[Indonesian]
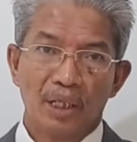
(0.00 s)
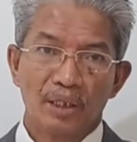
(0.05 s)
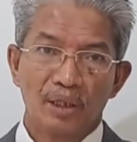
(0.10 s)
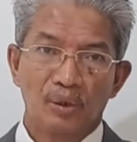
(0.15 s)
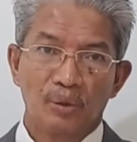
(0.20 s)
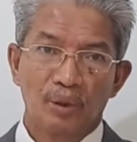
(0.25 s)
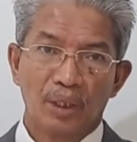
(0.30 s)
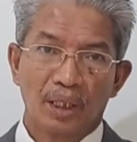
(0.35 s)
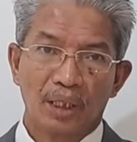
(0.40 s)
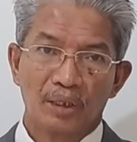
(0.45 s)
dan
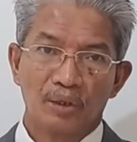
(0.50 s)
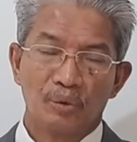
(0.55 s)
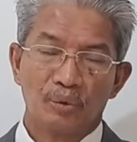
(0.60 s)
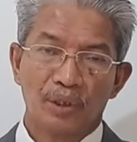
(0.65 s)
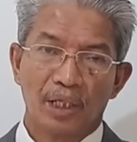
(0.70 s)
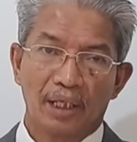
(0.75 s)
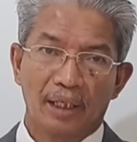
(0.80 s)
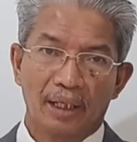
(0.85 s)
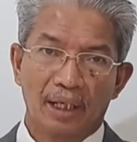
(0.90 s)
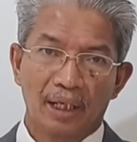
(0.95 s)

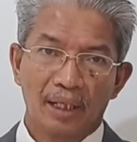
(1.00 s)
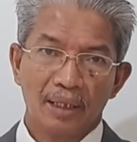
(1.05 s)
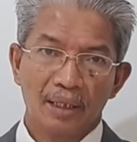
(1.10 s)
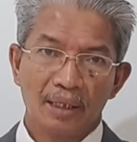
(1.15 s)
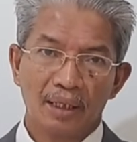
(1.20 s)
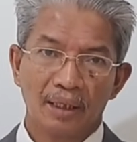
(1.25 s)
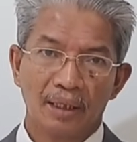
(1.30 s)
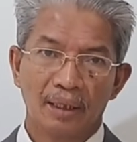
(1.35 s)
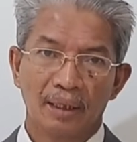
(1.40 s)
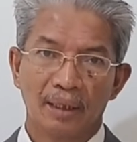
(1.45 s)

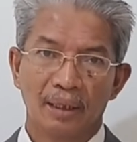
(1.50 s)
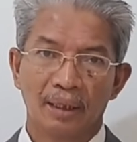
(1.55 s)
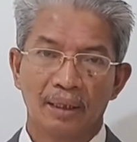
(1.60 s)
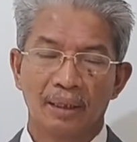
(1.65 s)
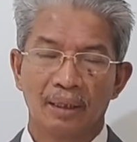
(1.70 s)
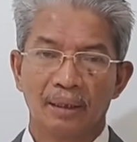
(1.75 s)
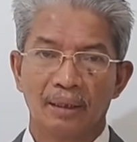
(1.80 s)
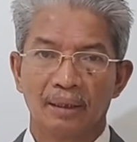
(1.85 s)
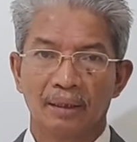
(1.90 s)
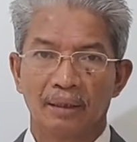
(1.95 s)
saudara-saudara,
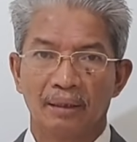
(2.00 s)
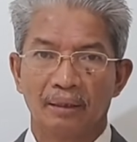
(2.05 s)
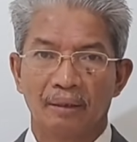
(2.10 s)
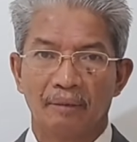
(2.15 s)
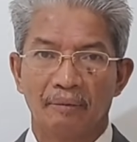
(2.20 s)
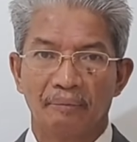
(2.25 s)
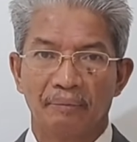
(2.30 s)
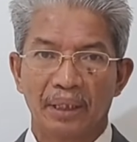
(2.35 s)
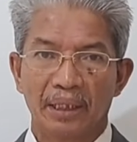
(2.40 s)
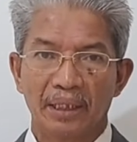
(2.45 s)

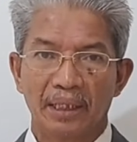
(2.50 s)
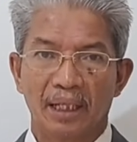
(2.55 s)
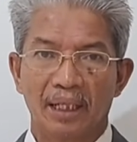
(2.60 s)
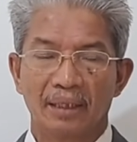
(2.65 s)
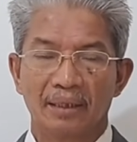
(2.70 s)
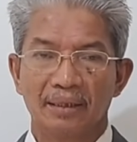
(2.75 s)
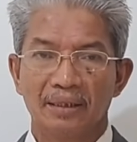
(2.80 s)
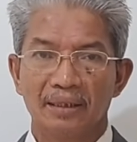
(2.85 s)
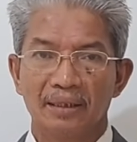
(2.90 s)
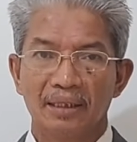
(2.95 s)
pada
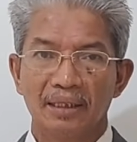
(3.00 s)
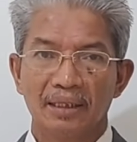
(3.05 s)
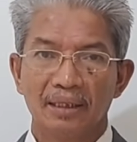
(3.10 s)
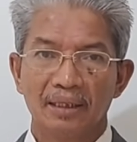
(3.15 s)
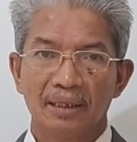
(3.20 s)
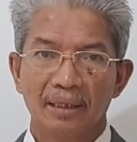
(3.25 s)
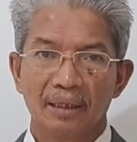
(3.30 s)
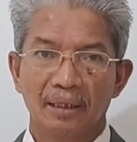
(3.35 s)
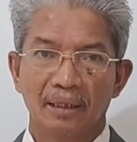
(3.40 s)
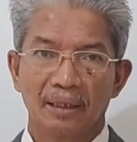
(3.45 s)
hari ini
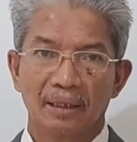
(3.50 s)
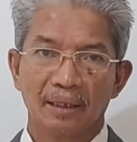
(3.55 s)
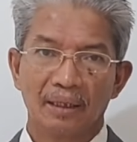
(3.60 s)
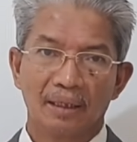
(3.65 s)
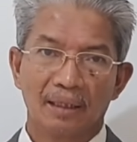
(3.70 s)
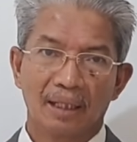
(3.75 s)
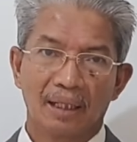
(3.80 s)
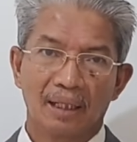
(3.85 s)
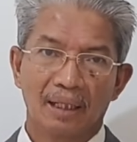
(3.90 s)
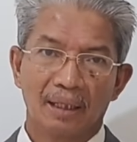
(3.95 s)

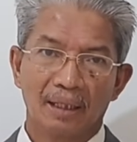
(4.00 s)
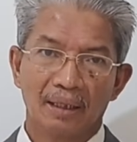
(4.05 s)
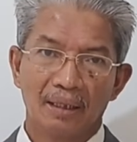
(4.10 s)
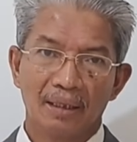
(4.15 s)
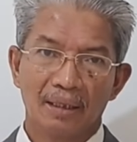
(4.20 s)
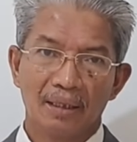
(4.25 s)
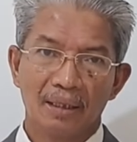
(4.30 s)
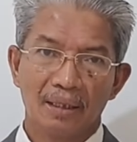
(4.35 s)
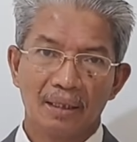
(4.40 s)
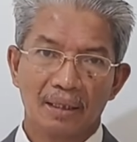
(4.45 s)
kita
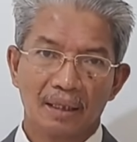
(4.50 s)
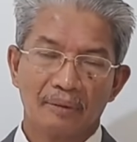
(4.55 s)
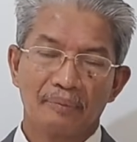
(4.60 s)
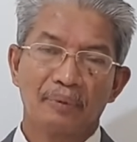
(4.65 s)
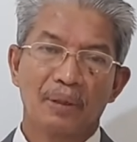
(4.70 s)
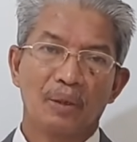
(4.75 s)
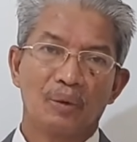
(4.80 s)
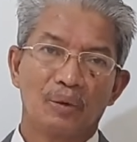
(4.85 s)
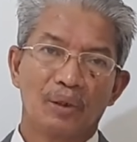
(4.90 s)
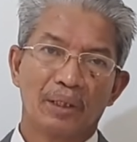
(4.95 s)

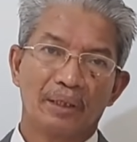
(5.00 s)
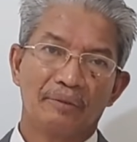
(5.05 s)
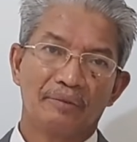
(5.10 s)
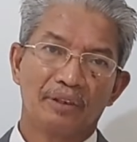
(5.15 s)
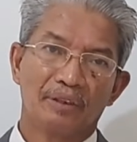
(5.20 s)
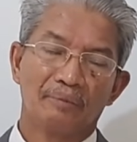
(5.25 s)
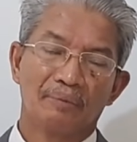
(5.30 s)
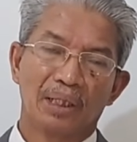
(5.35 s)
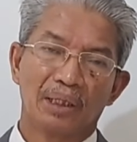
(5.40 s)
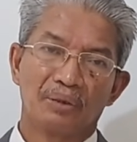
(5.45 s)
disapa oleh
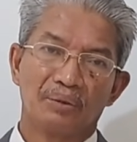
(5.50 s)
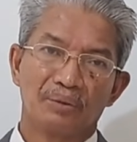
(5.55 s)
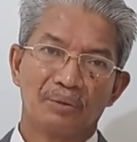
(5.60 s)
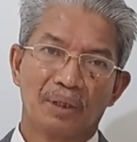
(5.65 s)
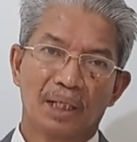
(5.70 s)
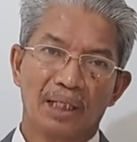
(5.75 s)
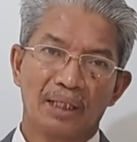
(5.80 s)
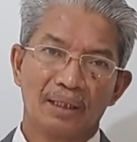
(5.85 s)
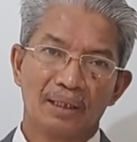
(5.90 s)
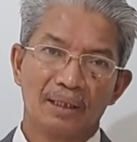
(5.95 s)
firman
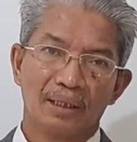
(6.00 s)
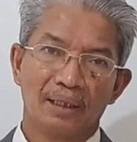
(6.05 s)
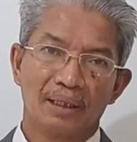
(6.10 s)
Tuhan